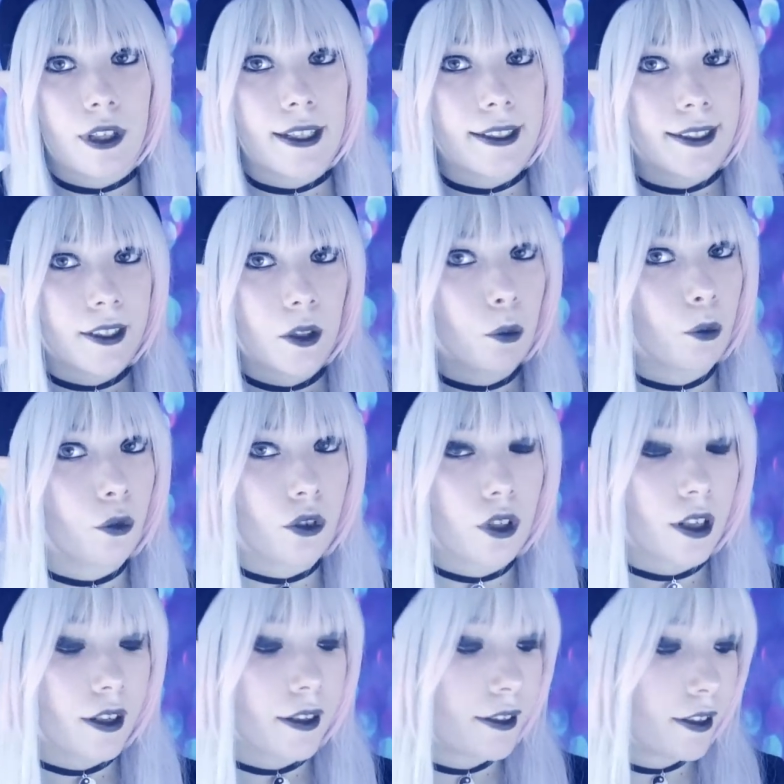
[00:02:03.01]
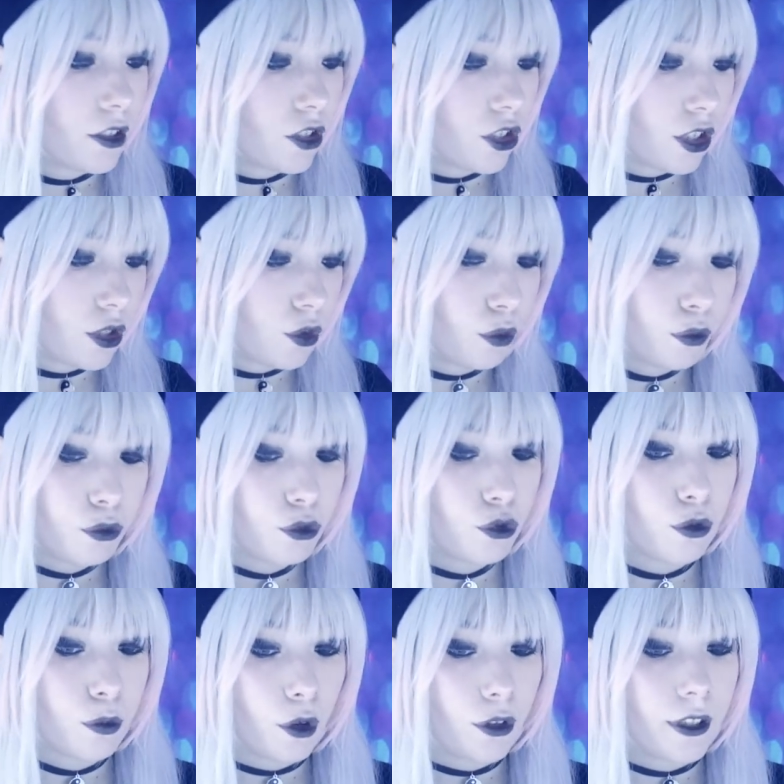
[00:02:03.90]
a été dans mon sac et j'ai tout
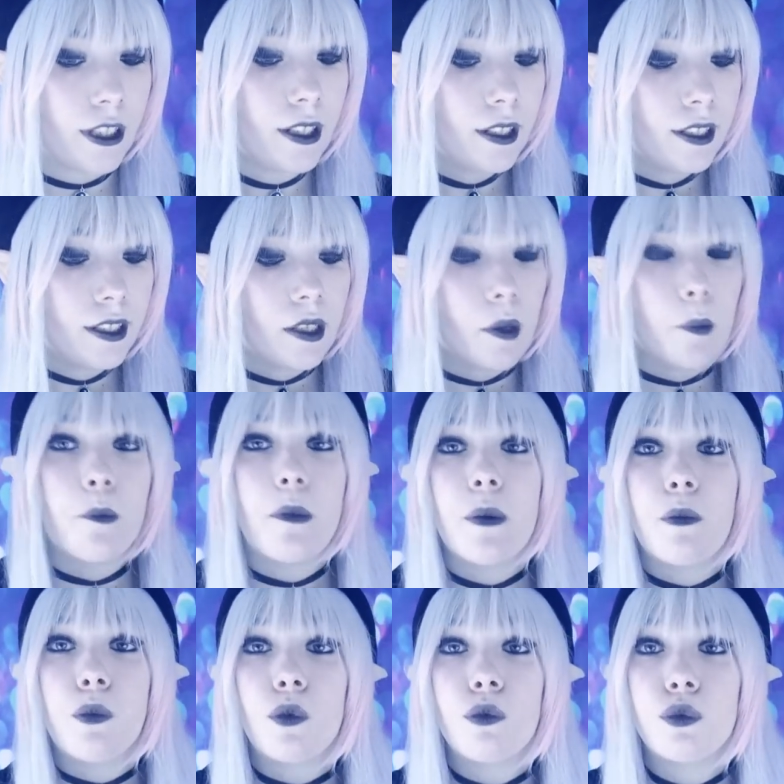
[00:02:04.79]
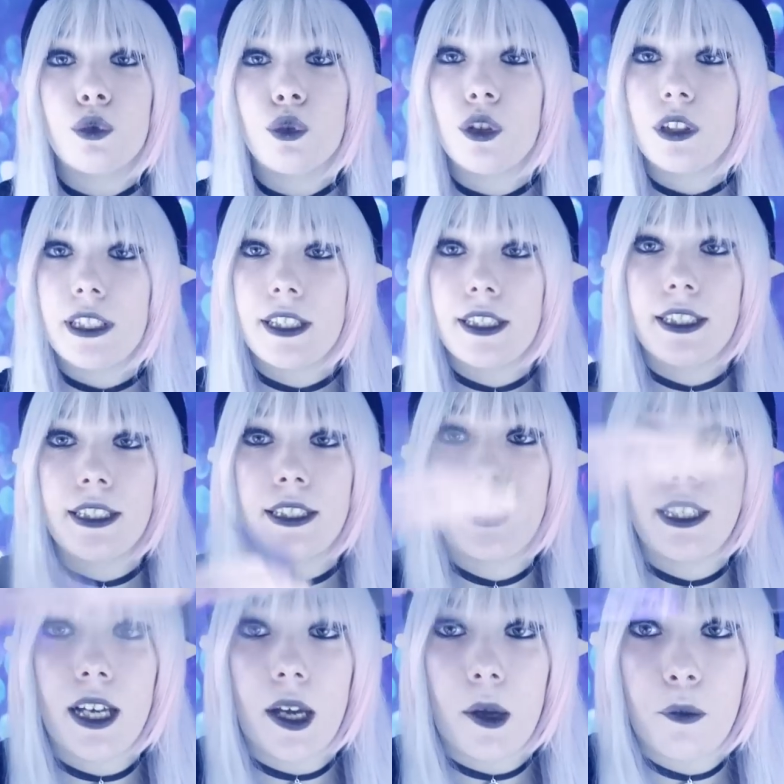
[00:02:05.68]
foutu bordel. Mais pour vous donner une
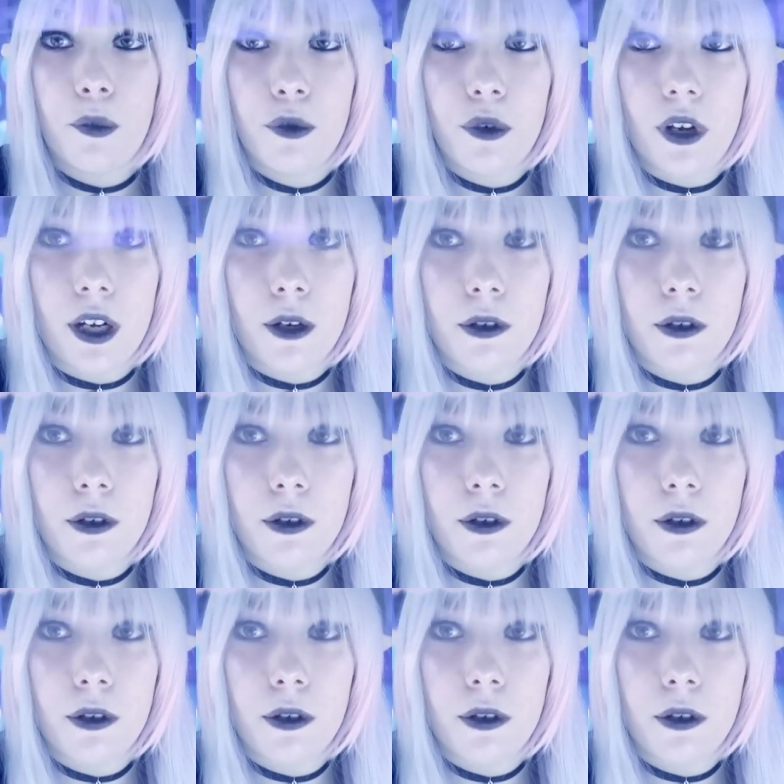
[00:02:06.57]
idée un peu à